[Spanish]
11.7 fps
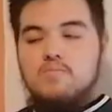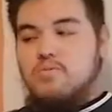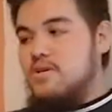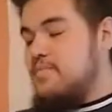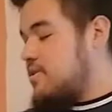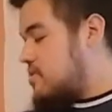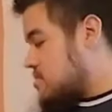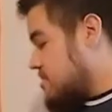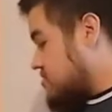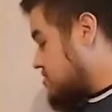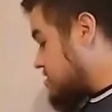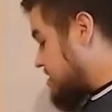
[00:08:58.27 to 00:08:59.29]
Bueno amigos,
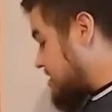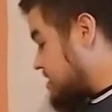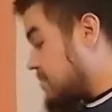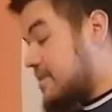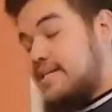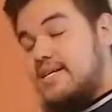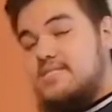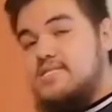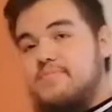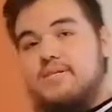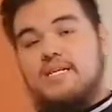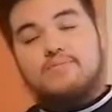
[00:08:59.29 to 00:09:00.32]
entonces de esta manera
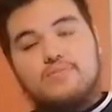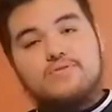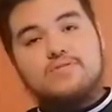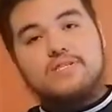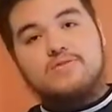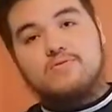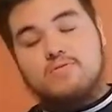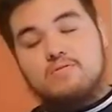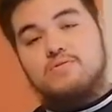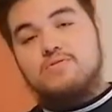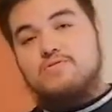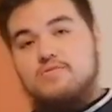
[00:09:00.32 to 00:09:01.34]
terminamos y
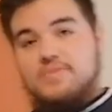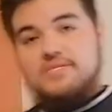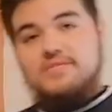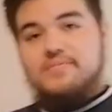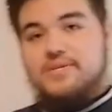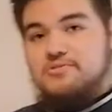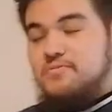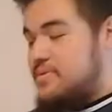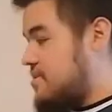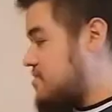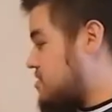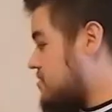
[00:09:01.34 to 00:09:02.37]
concluimos nuestro mantenimiento
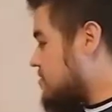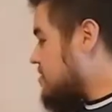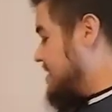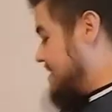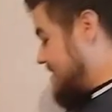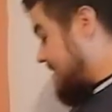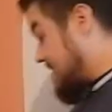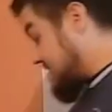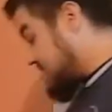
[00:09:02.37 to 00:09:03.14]
preventivo que le